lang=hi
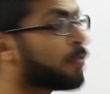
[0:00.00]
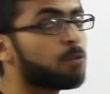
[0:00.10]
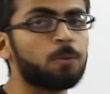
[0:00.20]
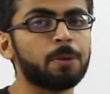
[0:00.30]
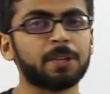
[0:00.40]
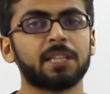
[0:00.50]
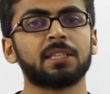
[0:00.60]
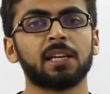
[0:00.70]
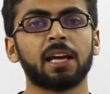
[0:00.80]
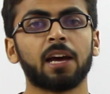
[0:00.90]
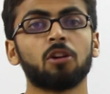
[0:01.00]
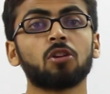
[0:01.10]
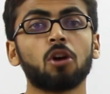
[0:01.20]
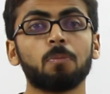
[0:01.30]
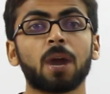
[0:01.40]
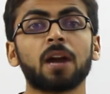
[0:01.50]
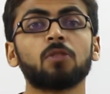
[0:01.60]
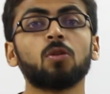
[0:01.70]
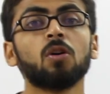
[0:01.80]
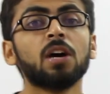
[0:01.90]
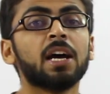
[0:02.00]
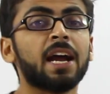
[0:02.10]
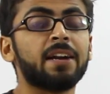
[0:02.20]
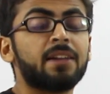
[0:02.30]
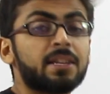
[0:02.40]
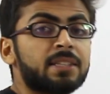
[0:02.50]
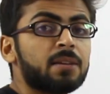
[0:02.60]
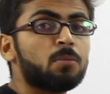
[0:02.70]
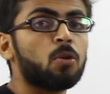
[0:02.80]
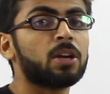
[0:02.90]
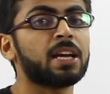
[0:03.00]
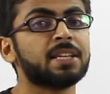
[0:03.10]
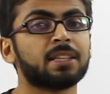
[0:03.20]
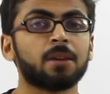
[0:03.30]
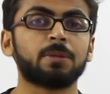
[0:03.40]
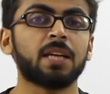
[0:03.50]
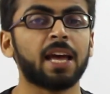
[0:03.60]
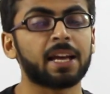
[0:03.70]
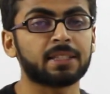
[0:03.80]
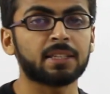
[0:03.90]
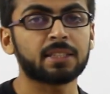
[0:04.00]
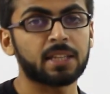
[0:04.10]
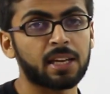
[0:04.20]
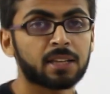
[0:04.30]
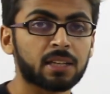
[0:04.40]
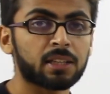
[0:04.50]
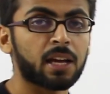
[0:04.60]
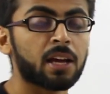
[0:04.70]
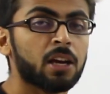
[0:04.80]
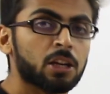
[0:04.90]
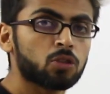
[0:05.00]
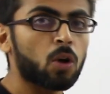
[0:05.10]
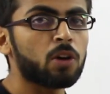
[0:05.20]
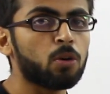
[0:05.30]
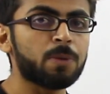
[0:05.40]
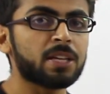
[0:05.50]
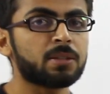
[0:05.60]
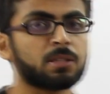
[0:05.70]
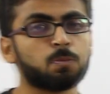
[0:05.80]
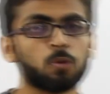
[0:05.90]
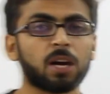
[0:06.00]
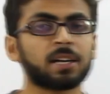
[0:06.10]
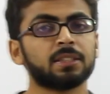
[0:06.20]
क्या है वो भी पता चल गया है और ऑपरांड को एड्रेसिंग मोड के हिसाब से एक्सेस किया जाता है सो आई होप ये पूरा